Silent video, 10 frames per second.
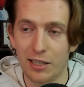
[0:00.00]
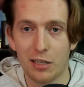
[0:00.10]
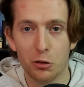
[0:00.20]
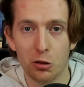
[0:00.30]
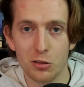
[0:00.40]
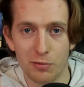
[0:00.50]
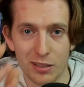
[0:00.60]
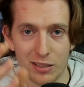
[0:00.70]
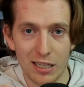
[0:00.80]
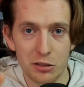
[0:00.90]
jak ktoś z
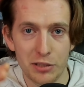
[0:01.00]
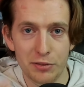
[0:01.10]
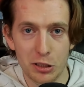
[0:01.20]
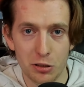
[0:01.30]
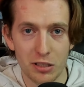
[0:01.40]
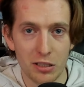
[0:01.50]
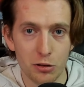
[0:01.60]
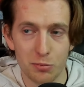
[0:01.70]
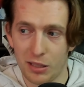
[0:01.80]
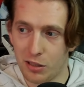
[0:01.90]
was gra od
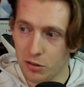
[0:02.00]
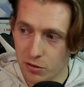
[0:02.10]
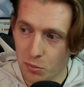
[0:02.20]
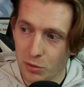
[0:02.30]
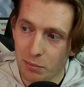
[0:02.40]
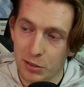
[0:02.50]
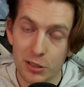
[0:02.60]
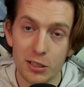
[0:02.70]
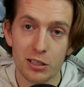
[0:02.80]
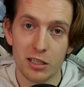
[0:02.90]
97, no to mu
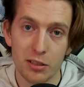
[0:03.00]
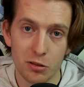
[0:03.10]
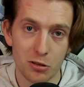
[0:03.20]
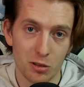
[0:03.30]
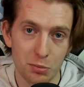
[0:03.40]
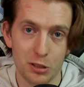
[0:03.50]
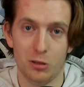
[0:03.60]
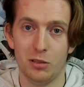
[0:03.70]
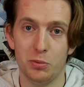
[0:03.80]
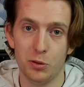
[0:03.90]
napiszcie, że to co on pisze
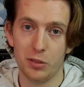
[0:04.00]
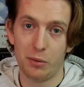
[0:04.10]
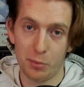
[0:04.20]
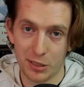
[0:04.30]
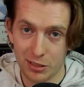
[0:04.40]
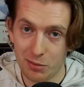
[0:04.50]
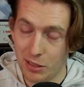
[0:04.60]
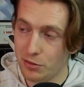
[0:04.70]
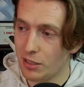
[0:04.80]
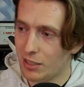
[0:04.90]
to jest bzdura, bo będziecie
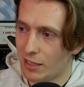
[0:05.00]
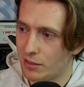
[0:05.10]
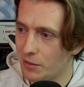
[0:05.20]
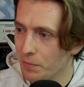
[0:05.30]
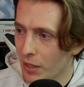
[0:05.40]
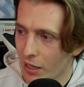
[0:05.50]
mieli wtedy rację.